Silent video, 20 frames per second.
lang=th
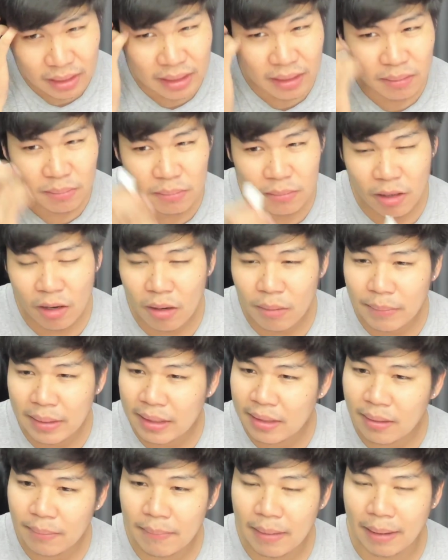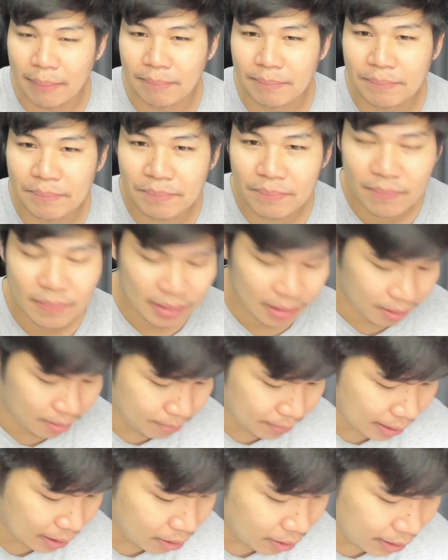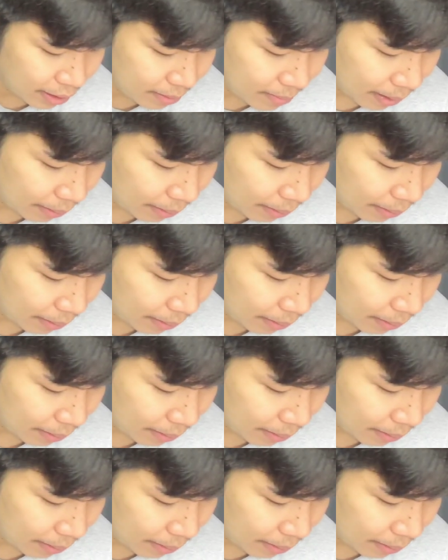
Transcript: จริงก็ไม่ได้แบบ ไม่ค่อย